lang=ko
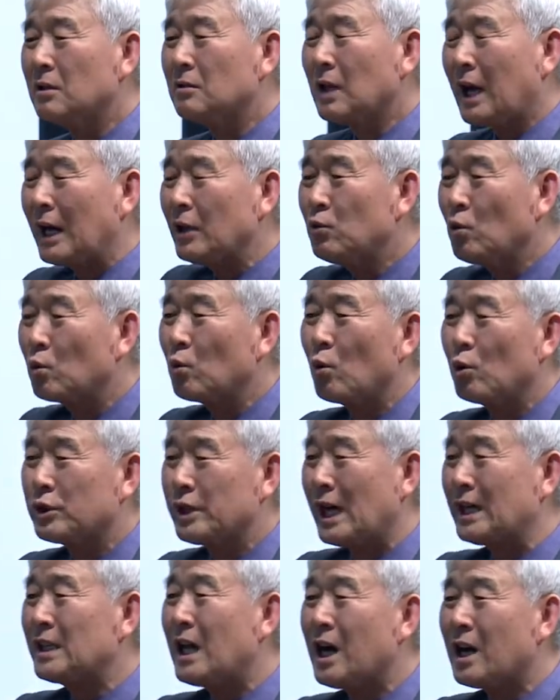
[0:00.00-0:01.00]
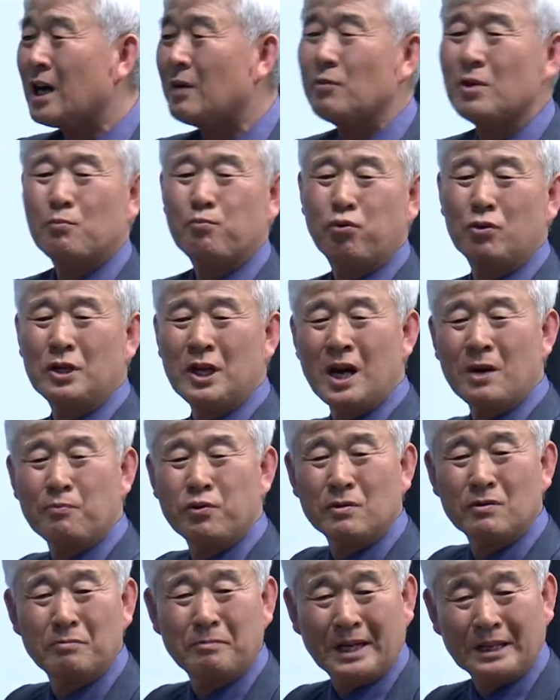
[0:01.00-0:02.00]
가지고 놀 장난감을
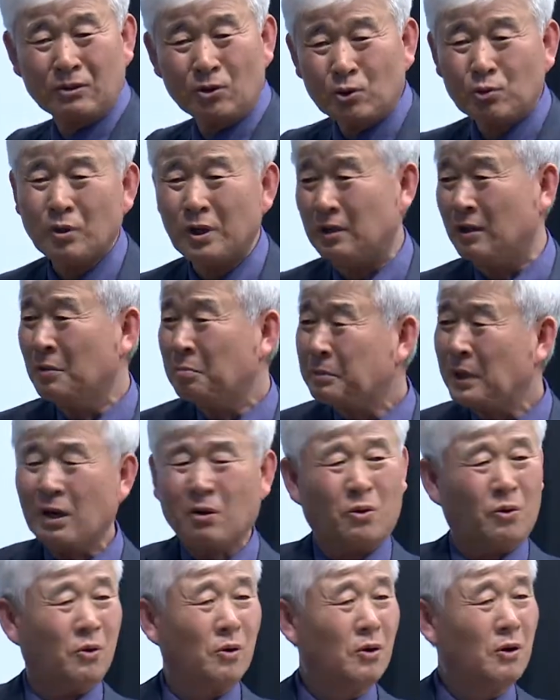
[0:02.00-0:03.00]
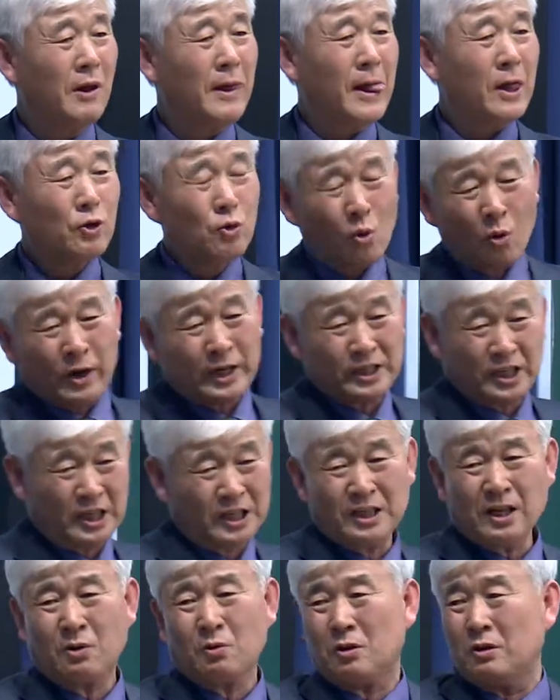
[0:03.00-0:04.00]
불량품을 만들 수가 없다고. 효가
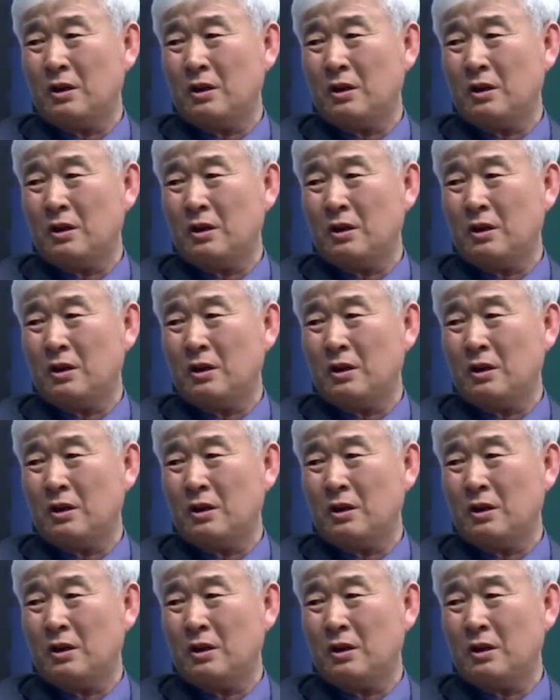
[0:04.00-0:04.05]
시장으로